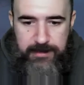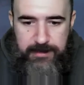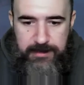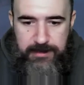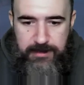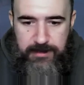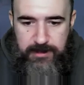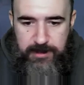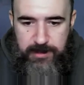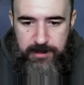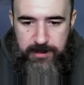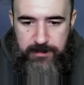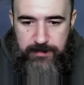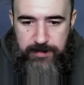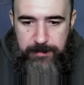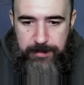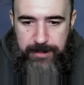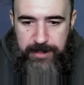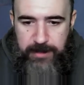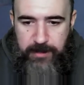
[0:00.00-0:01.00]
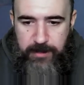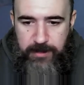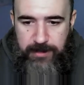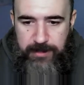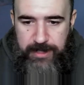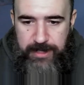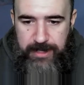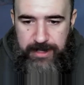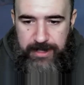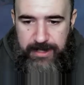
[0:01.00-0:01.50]
So, und wir brauchen
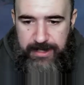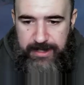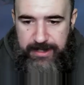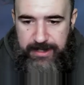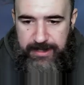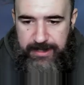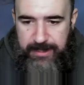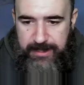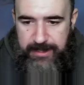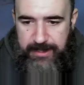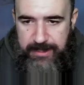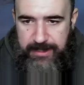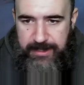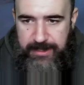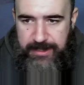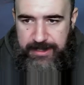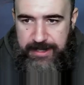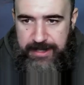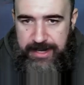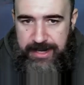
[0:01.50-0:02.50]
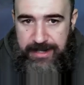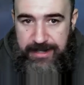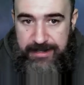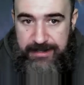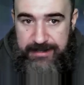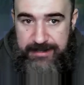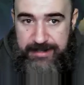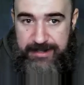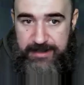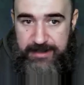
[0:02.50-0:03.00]
ein
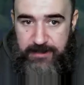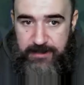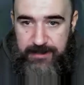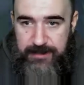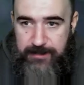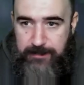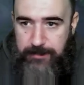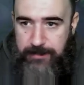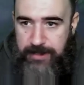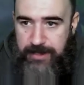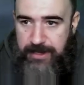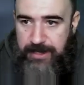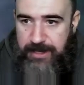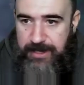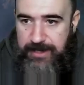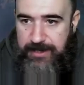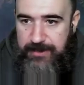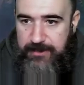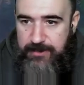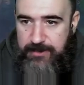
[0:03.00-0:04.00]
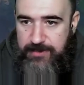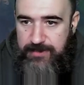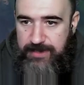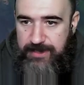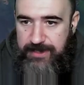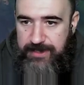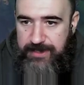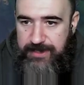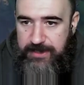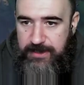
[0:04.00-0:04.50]
kleines Nahrungssammlerlager. Und zwar
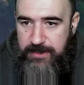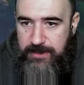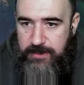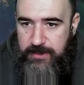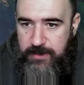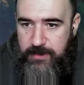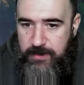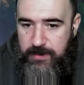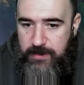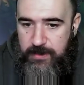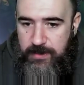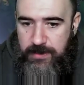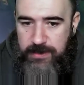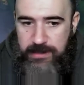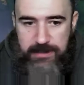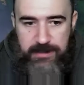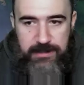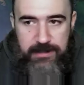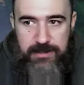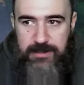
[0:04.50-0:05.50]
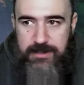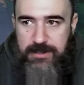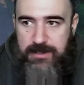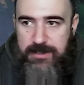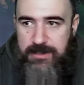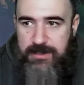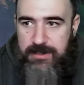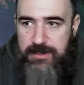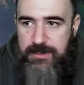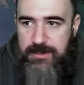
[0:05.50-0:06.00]
genau...
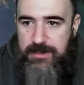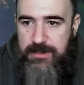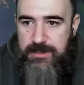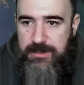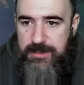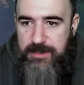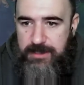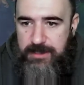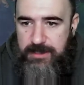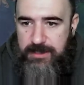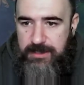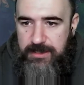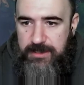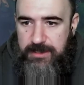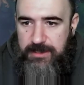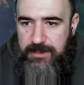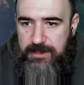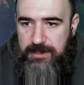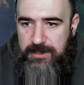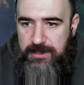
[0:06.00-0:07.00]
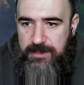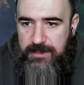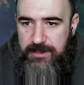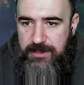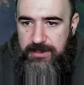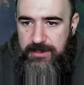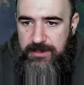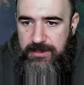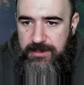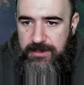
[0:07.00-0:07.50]
Äh,
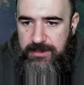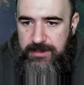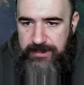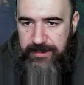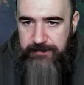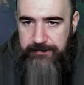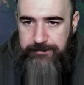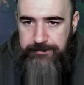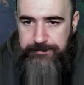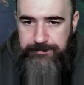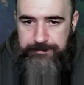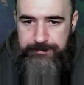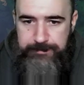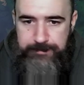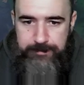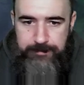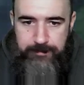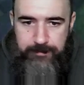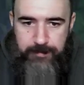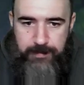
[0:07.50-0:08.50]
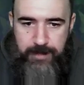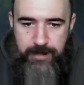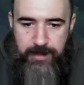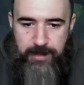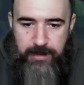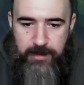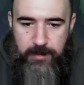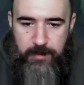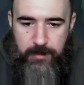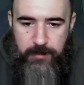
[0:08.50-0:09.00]
hier.
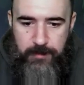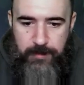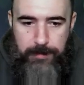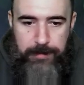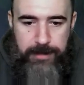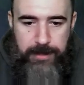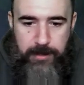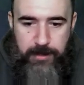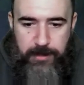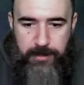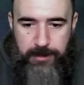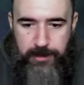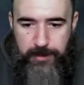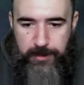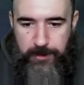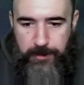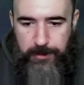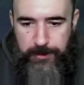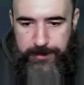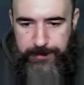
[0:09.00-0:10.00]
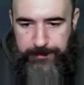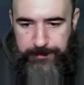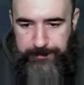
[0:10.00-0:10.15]
Und wir brauchen noch eine Hütte.